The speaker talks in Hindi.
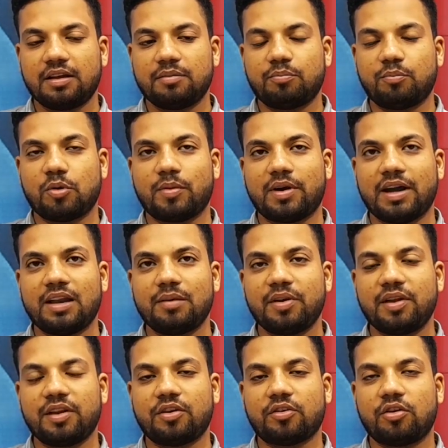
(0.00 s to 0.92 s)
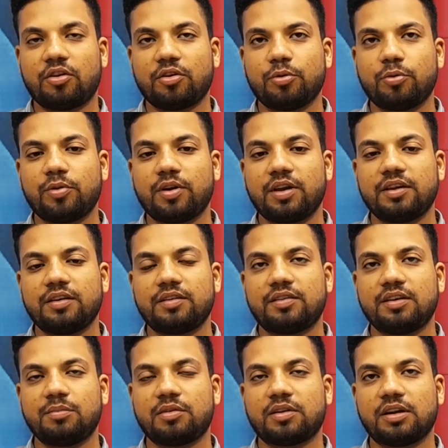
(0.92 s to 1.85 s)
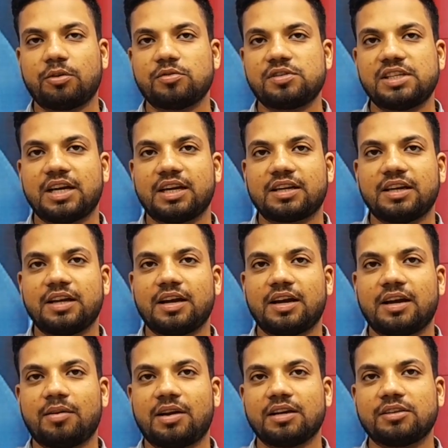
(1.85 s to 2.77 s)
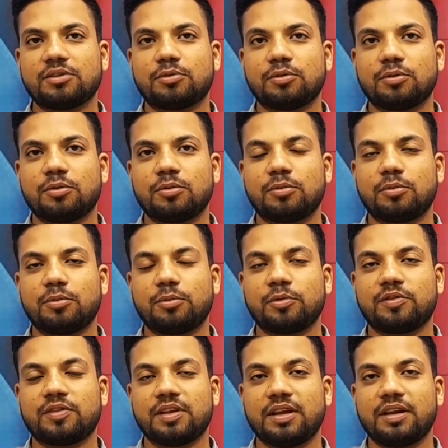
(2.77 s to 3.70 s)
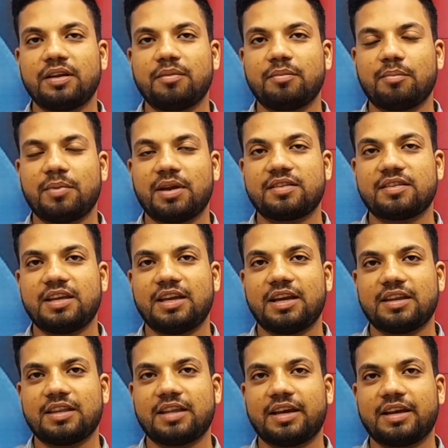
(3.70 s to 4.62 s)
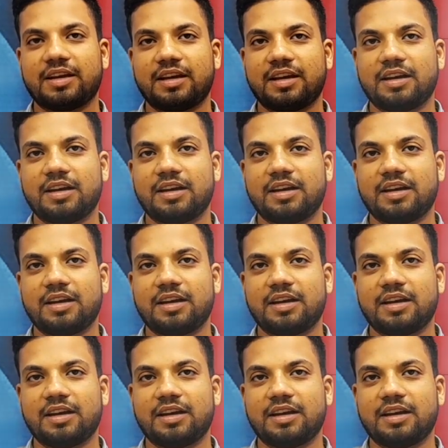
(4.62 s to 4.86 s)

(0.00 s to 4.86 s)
मोबाइल में रिकॉर्ड हुए शिव कनौजिया के आवाज़ को उससे मैच किया जाएगा